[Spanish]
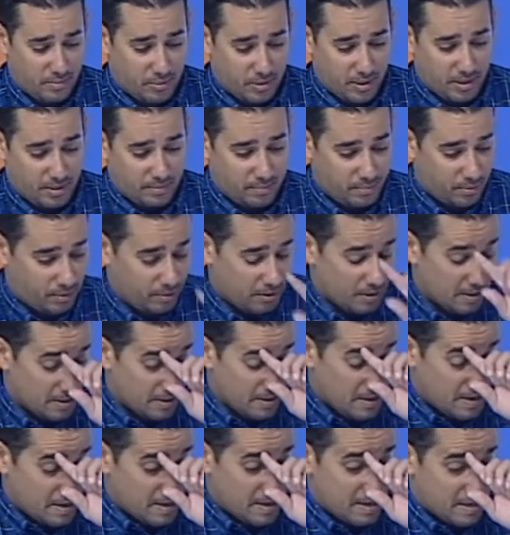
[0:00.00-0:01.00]
por ejemplo,
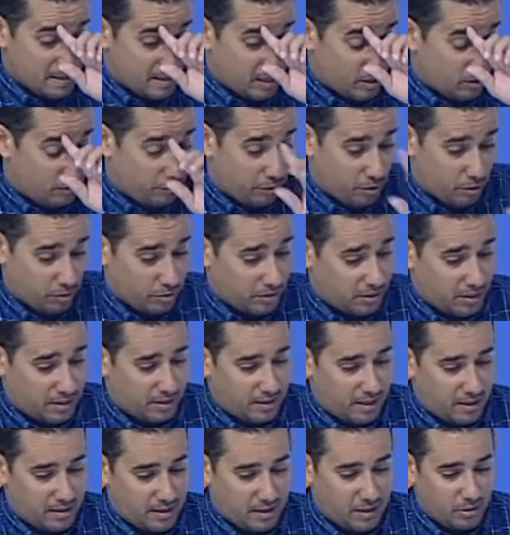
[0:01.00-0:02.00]
que no fue
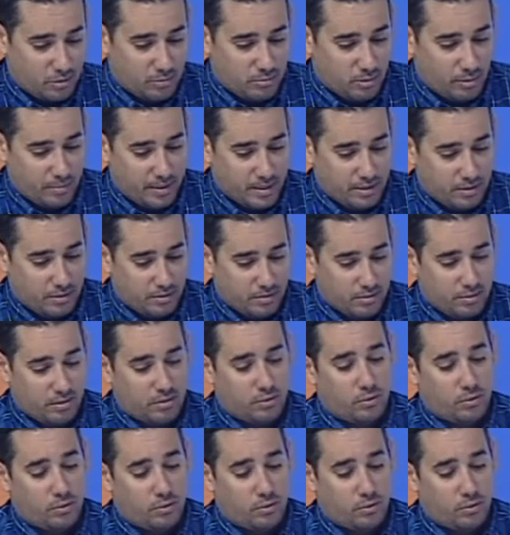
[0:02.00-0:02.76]
contestada en ningún momento.